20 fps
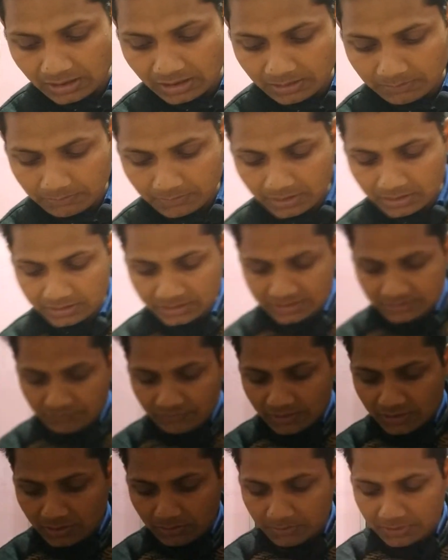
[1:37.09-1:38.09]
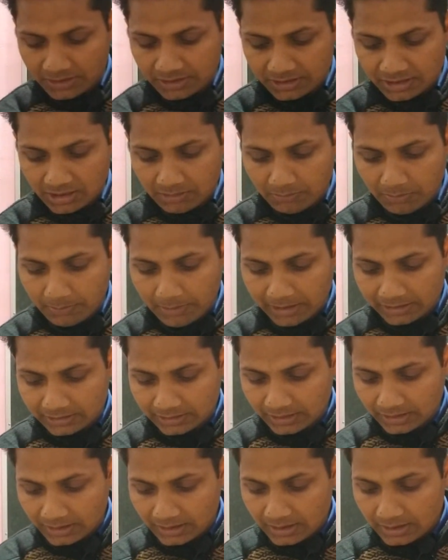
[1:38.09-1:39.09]
हम इस वीडियो में डिटेल में बात
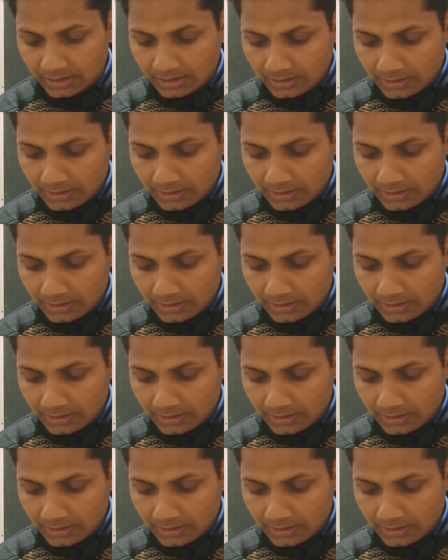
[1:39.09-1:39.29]
करेंगे